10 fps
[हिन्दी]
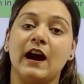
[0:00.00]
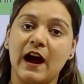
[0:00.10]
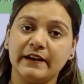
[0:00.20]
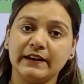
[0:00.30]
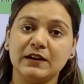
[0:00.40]

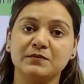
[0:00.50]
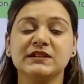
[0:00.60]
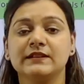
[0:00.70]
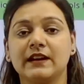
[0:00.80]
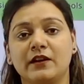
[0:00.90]
आर आई एम सी
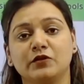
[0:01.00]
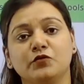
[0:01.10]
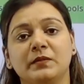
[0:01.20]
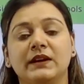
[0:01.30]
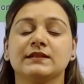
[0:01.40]
देहरादून
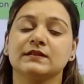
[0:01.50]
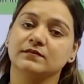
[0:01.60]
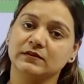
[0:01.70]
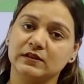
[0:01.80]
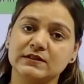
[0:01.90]
में
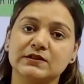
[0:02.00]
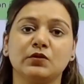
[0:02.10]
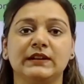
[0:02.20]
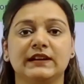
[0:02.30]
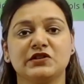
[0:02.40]
गर्ल्स को
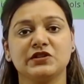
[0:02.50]
लिया